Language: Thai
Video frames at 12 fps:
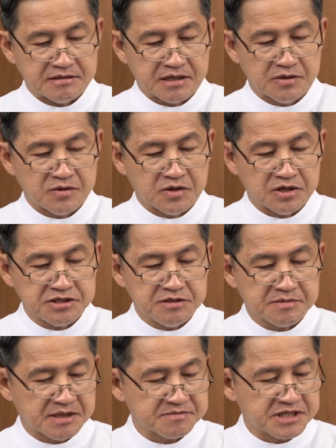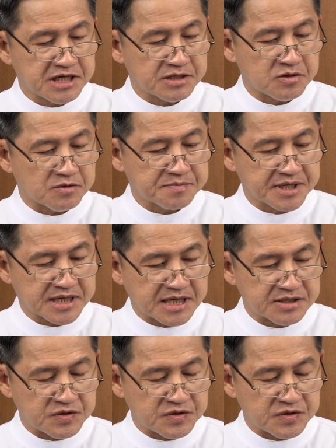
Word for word: เราขอยืมคำเทศของประกา